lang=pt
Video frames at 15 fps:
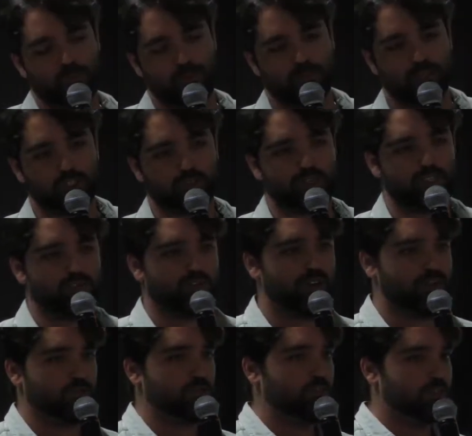parte mais
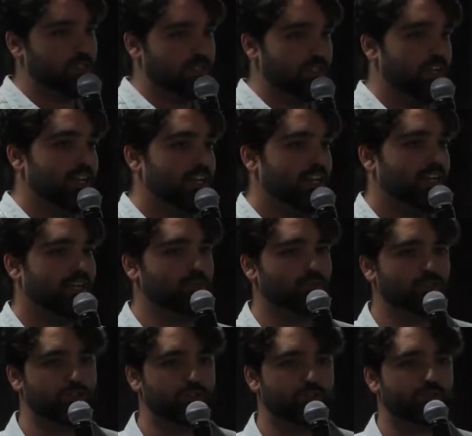fácil, mas ele é
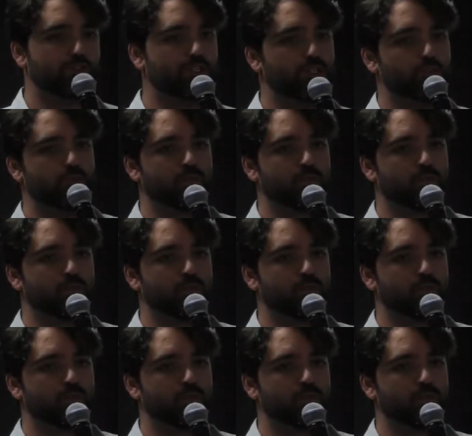muito difícil,